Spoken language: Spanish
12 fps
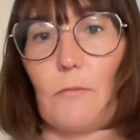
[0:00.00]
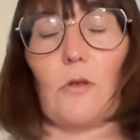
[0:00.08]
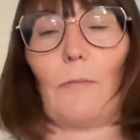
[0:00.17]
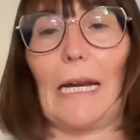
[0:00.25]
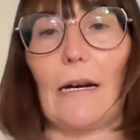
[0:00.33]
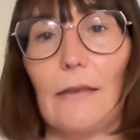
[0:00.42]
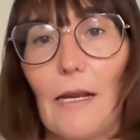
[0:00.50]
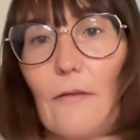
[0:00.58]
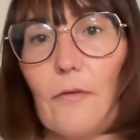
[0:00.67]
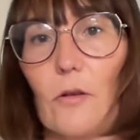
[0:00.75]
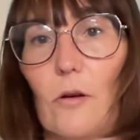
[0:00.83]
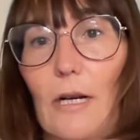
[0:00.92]
Pues me encanta la
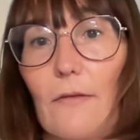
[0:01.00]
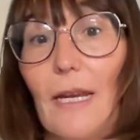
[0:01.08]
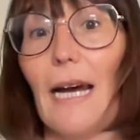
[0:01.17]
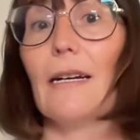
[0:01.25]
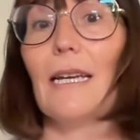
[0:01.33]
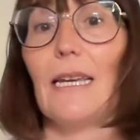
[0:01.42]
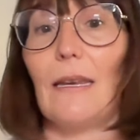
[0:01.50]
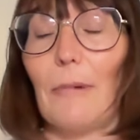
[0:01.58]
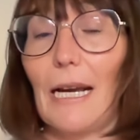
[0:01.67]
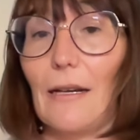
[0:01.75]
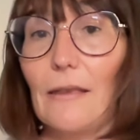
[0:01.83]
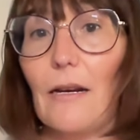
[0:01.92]
fotografía y me
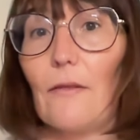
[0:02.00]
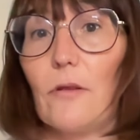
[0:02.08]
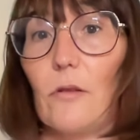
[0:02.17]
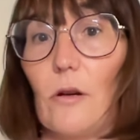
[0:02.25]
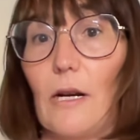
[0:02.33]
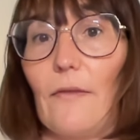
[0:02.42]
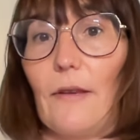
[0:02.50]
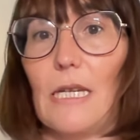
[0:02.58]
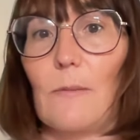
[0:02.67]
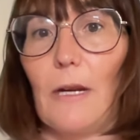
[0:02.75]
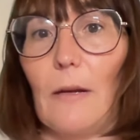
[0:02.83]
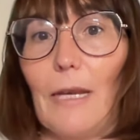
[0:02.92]
encanta la fotografía
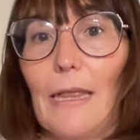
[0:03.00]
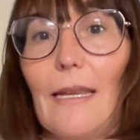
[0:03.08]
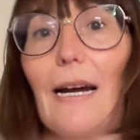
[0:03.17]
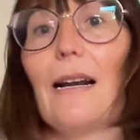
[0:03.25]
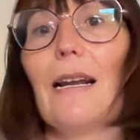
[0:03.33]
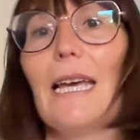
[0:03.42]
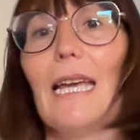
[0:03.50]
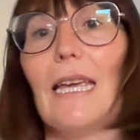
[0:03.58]
experimental